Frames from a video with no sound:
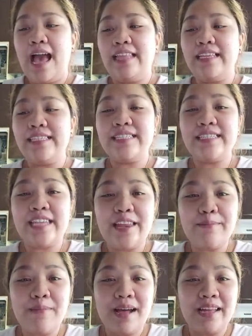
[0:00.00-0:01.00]
At
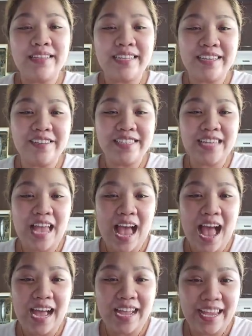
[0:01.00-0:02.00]
isisend back niyo
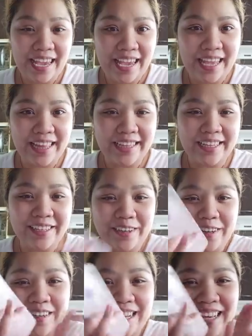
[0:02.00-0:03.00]
sa akin. Go
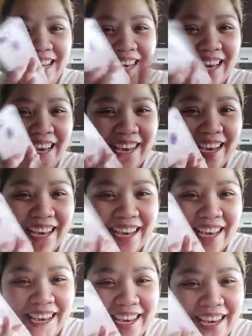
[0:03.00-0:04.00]
na
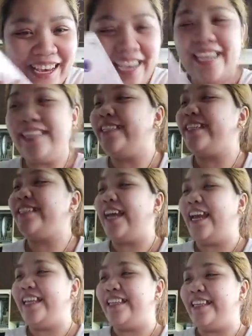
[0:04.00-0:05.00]
guys!
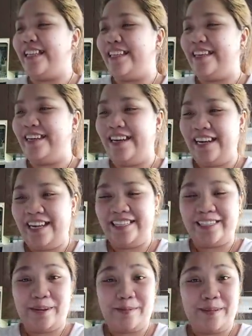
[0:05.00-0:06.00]
excited yun.
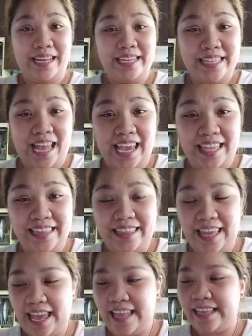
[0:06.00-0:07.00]
Sobrang
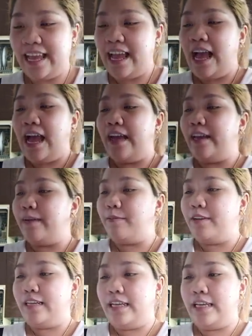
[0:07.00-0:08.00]
excited. Alam mo,
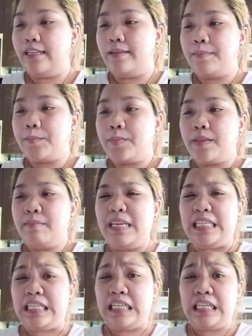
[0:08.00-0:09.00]
Lin,
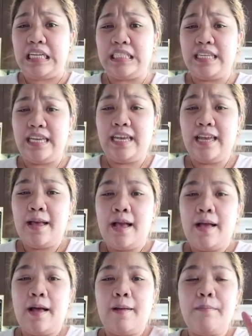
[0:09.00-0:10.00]
minsan kasi,
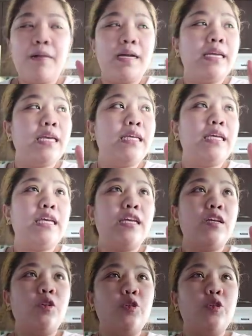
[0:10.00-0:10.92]
ang pagiging